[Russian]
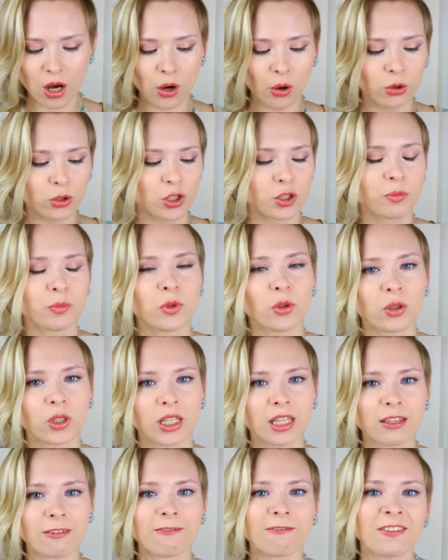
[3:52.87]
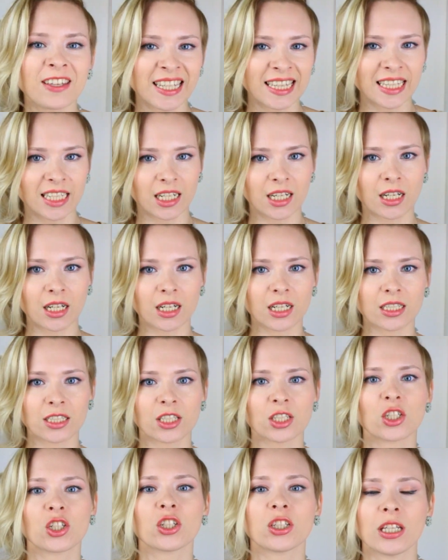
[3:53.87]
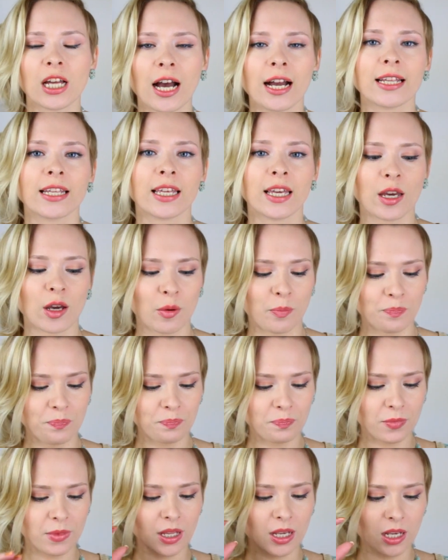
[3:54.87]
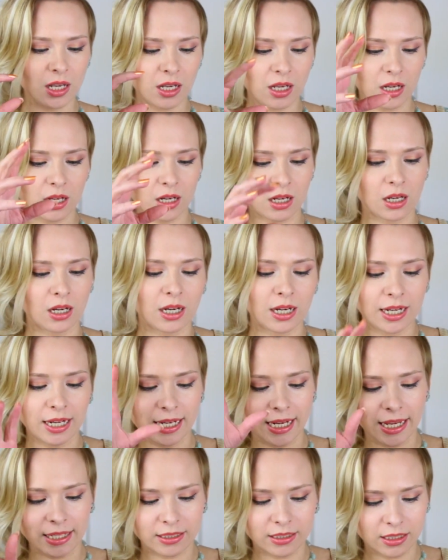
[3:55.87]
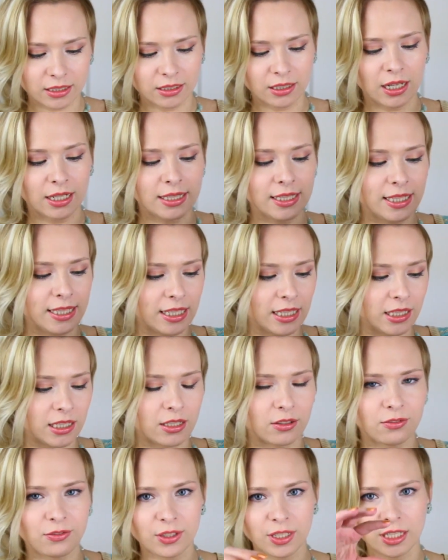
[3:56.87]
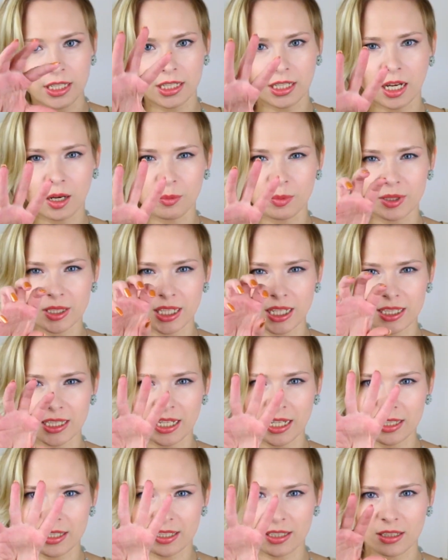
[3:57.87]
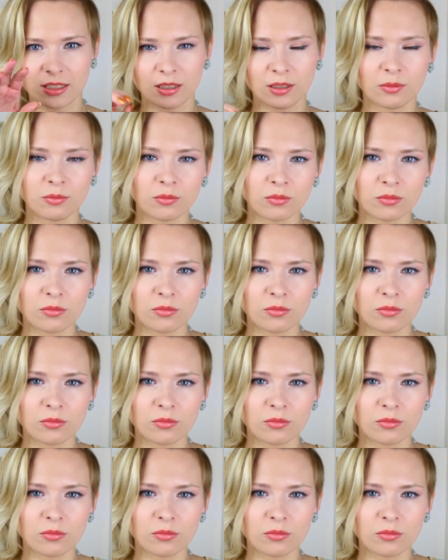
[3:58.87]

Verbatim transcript: Очень многие виды сочетания а, клеток, оттенков и их, как бы сказать, эм,